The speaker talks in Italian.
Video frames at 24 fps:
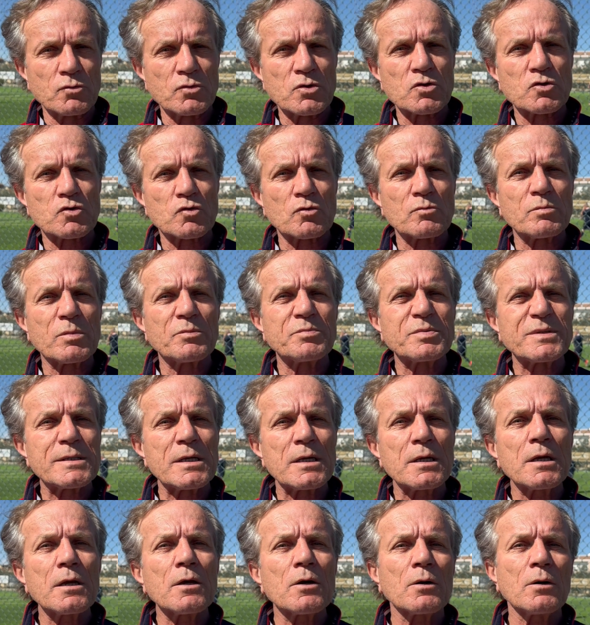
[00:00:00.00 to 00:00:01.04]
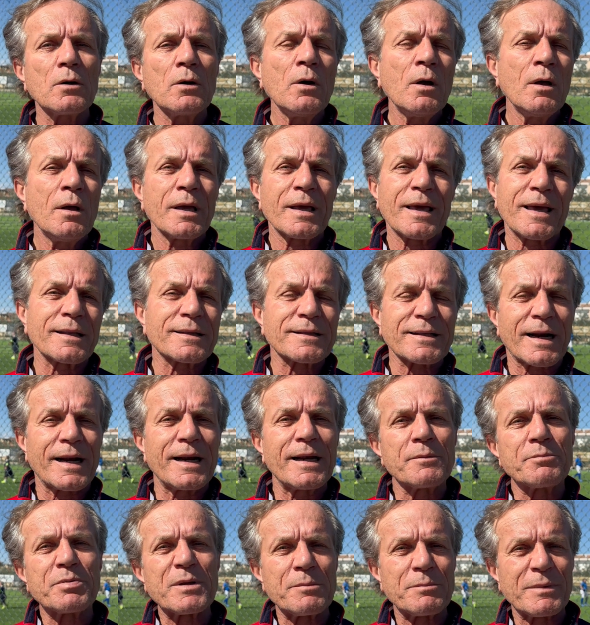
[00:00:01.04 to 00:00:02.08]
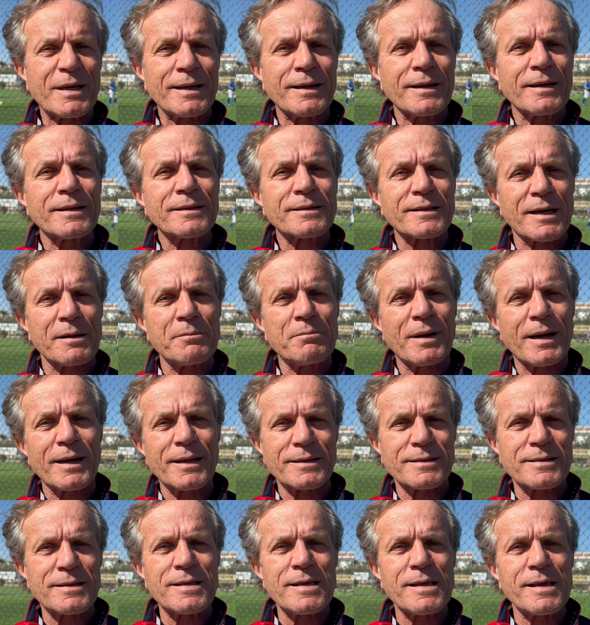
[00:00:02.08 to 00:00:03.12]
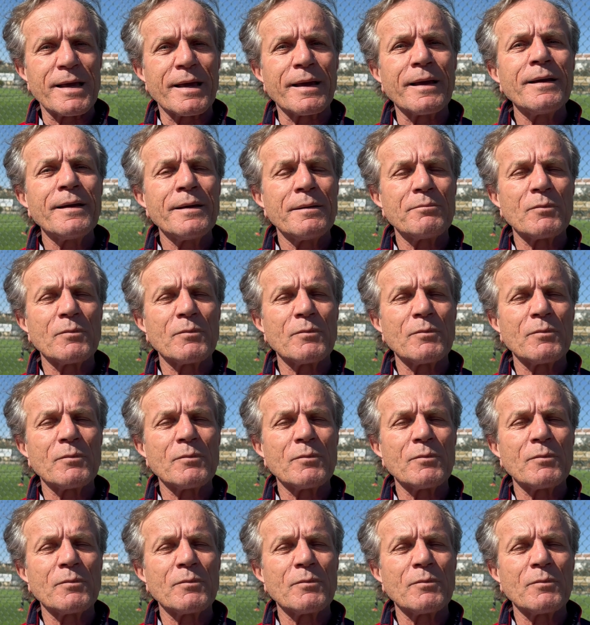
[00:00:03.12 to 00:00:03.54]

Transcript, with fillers: un disturbo psichico che è tra le prime tre malattie